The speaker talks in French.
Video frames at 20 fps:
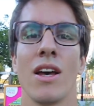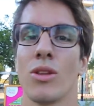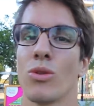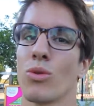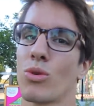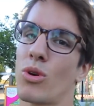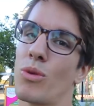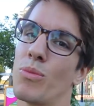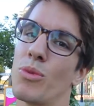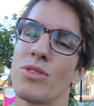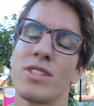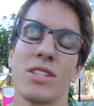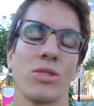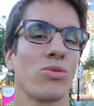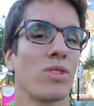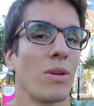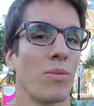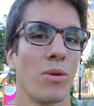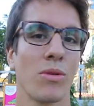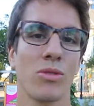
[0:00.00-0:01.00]
Donc le mieux c'est
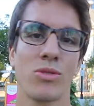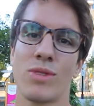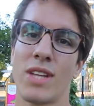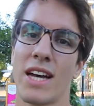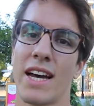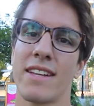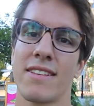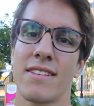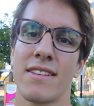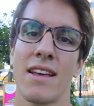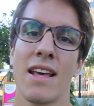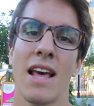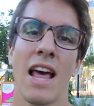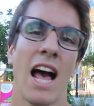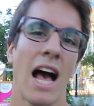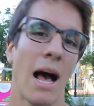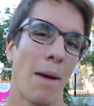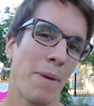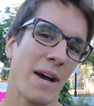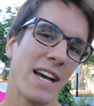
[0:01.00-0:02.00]
tout simplement que tu t'arrêtes.
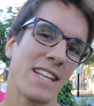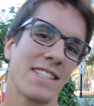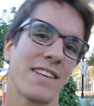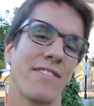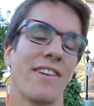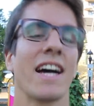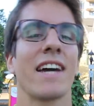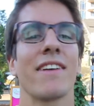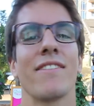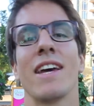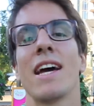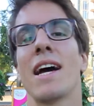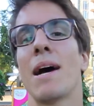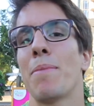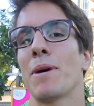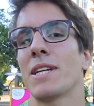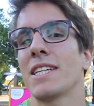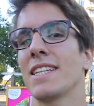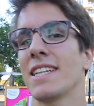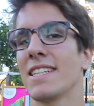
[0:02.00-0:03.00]
Après, ce qui va arriver à
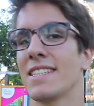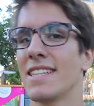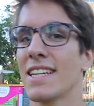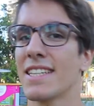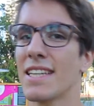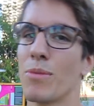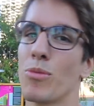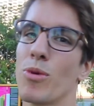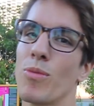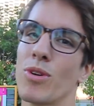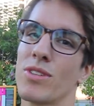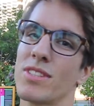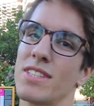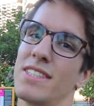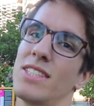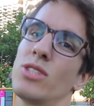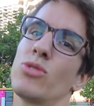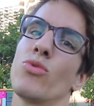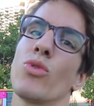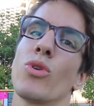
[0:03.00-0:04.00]
partir d'un certain moment, c'est
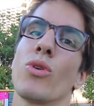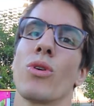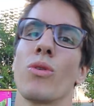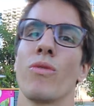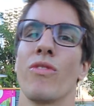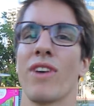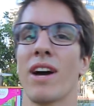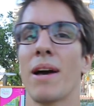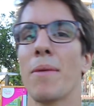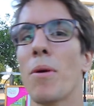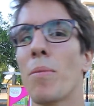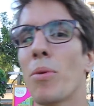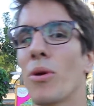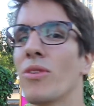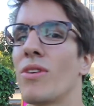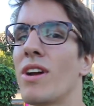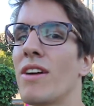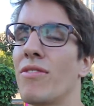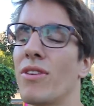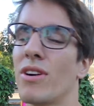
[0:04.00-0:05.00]
si tu veux vraiment
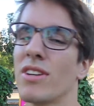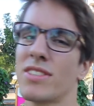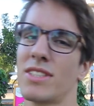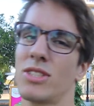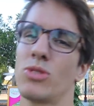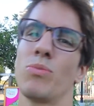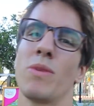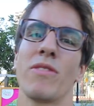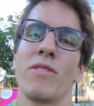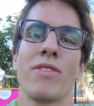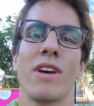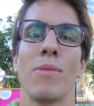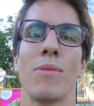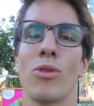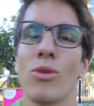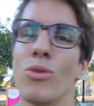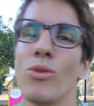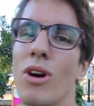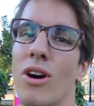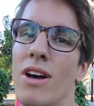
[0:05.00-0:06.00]
prendre de la force, si tu mets
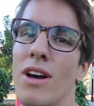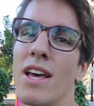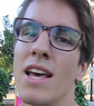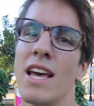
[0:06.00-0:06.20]
vraiment lourd,